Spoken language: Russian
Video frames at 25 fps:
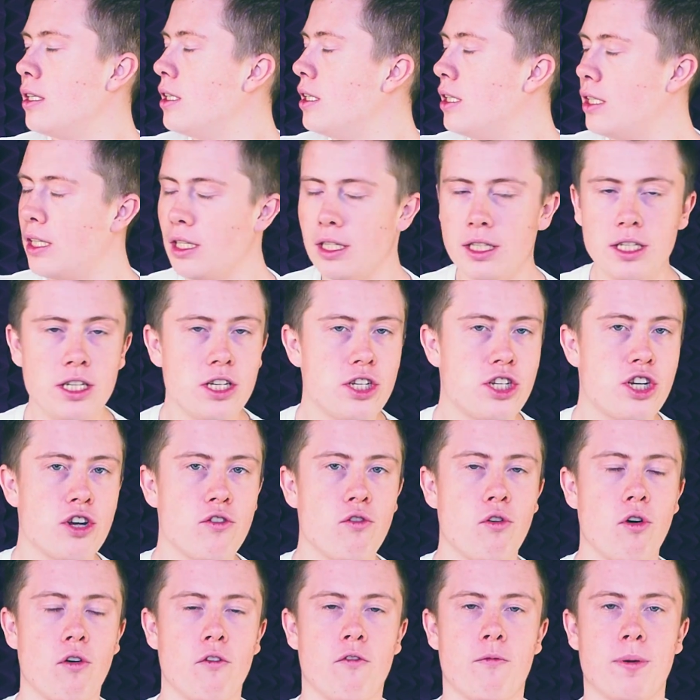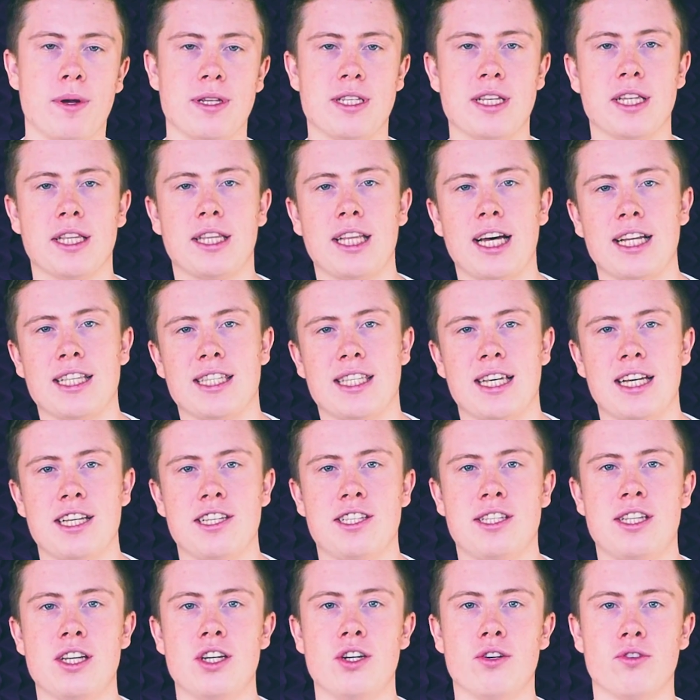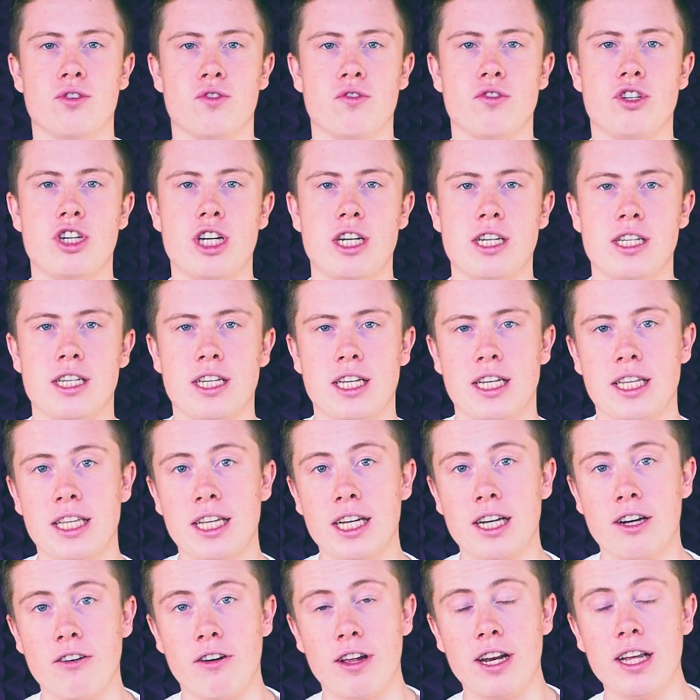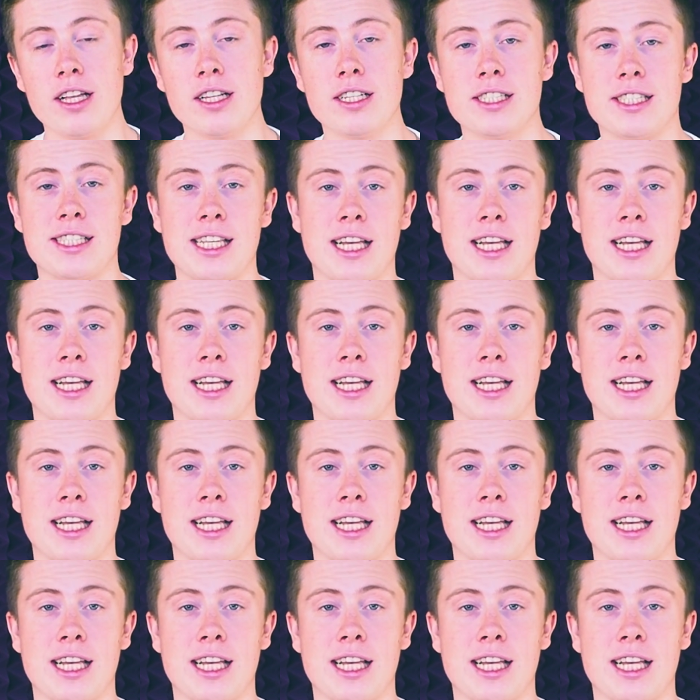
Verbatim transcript: И ничего в презентации о стереозвучании не говорилось,